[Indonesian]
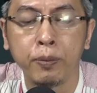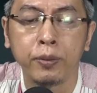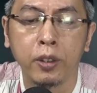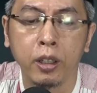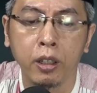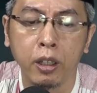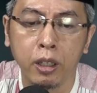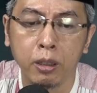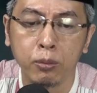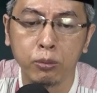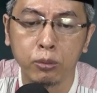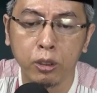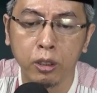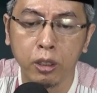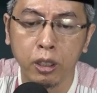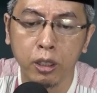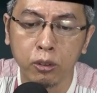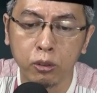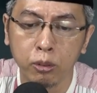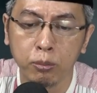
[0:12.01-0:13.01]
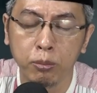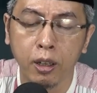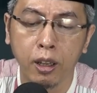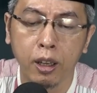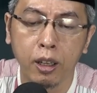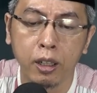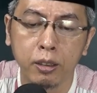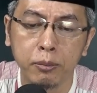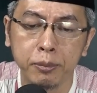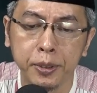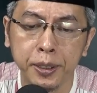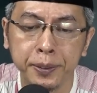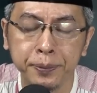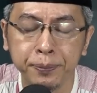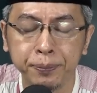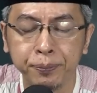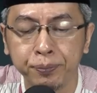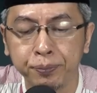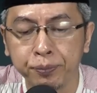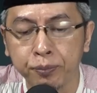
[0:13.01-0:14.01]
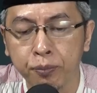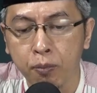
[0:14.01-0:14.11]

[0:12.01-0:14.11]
Alhamdulillahirrabbilalamin